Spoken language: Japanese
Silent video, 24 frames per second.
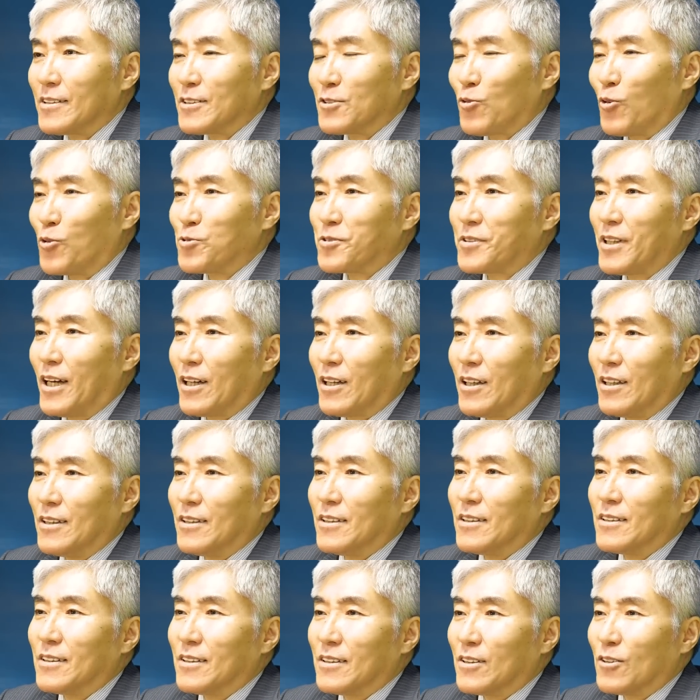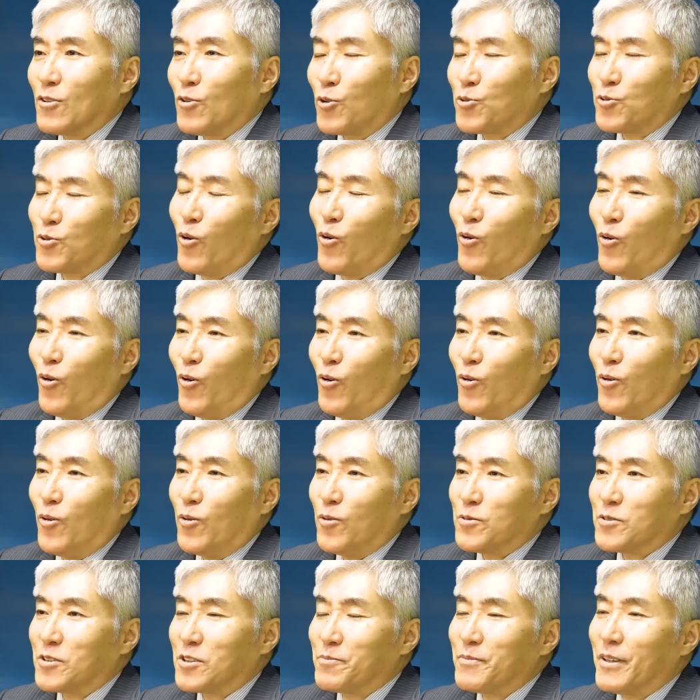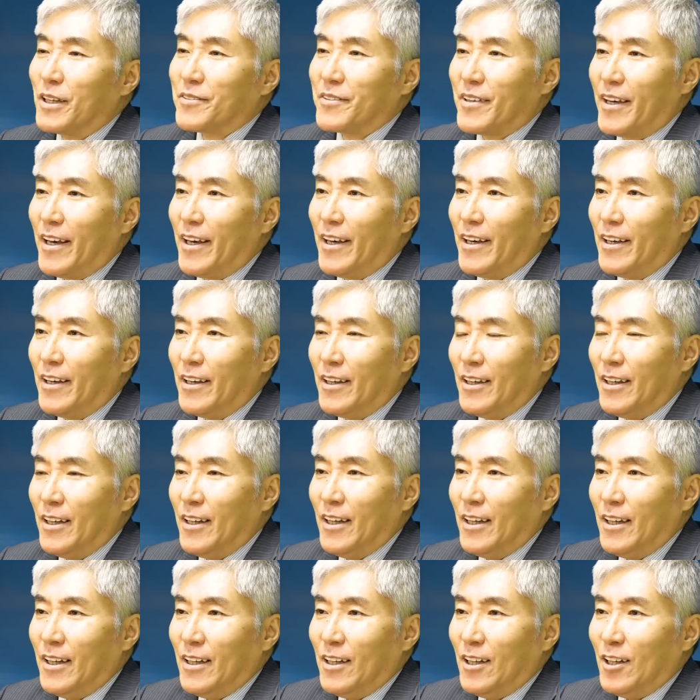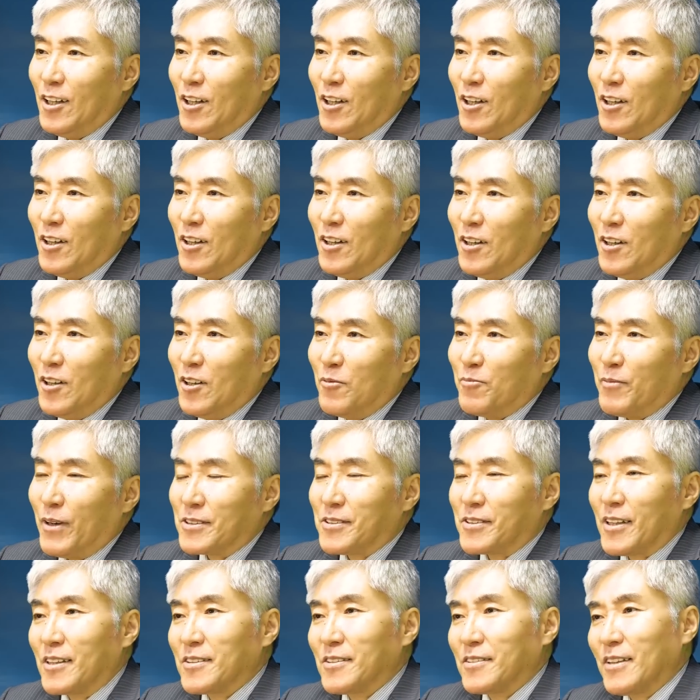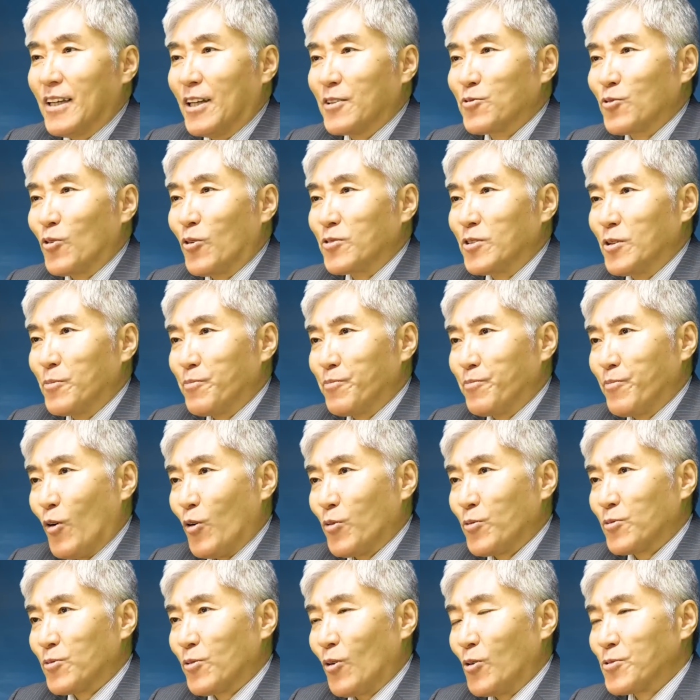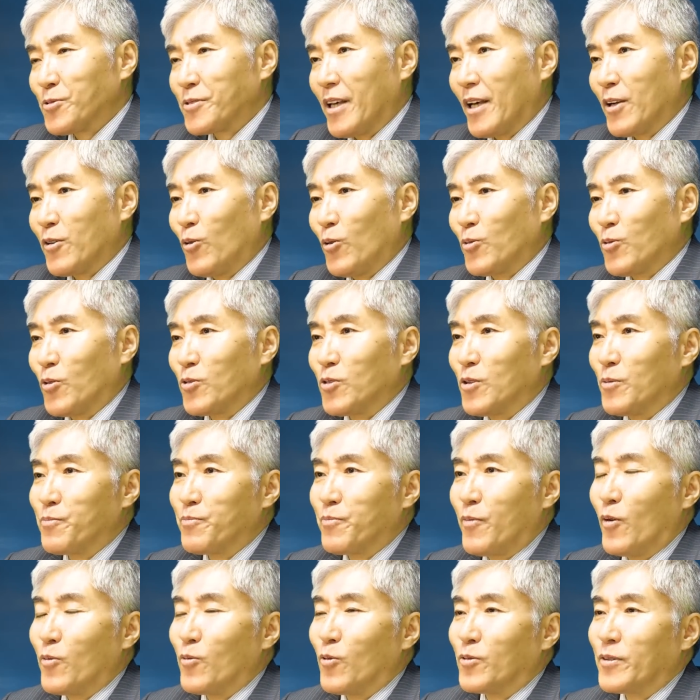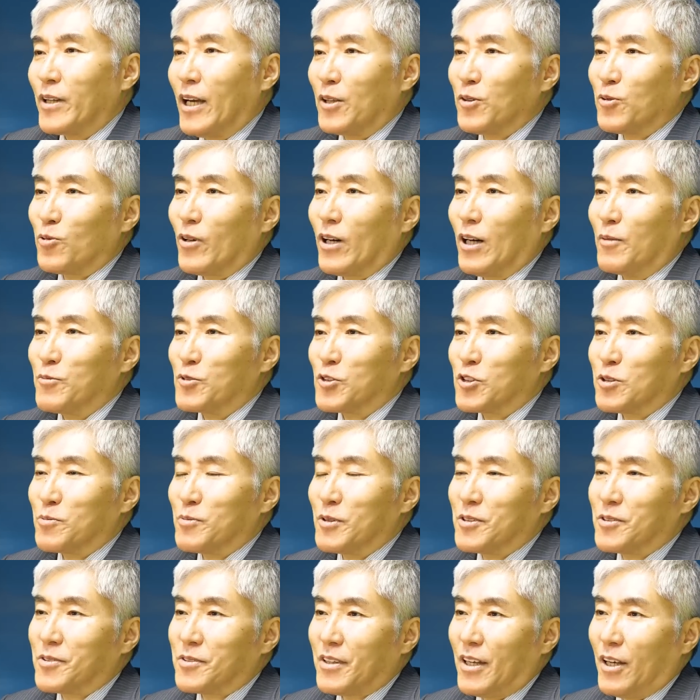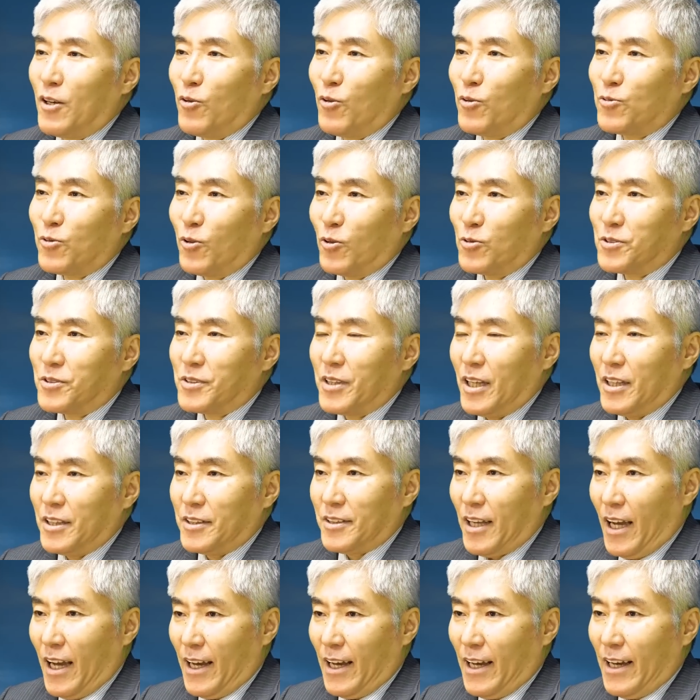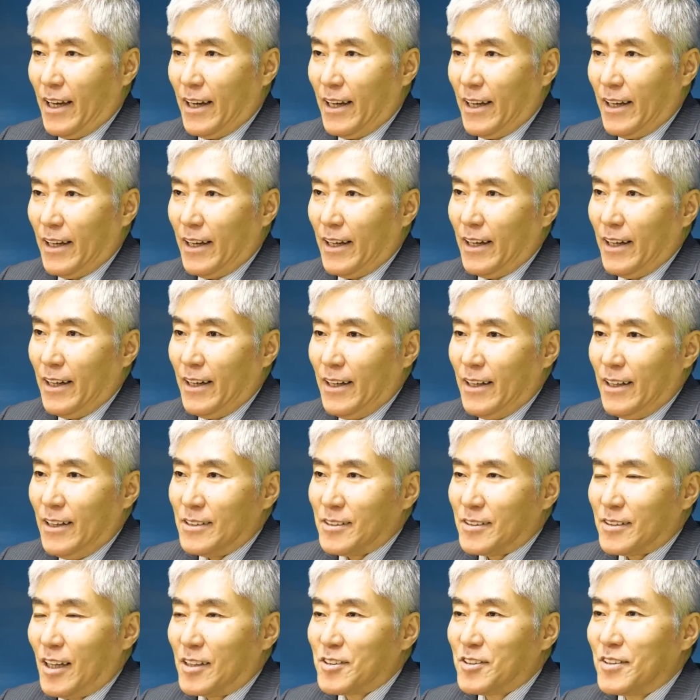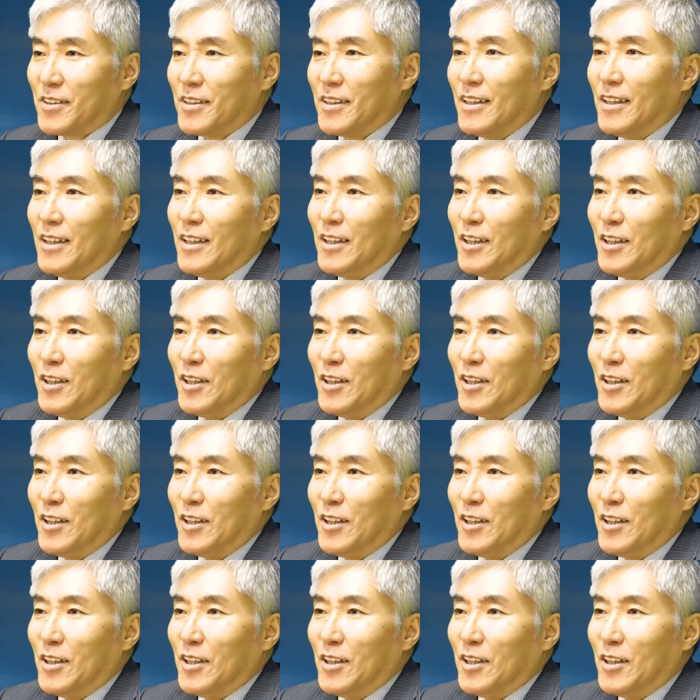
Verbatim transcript: そうしたことを含めて、まあ、戦前の日本と戦後の日本を何とか結びつけようとしていたしかし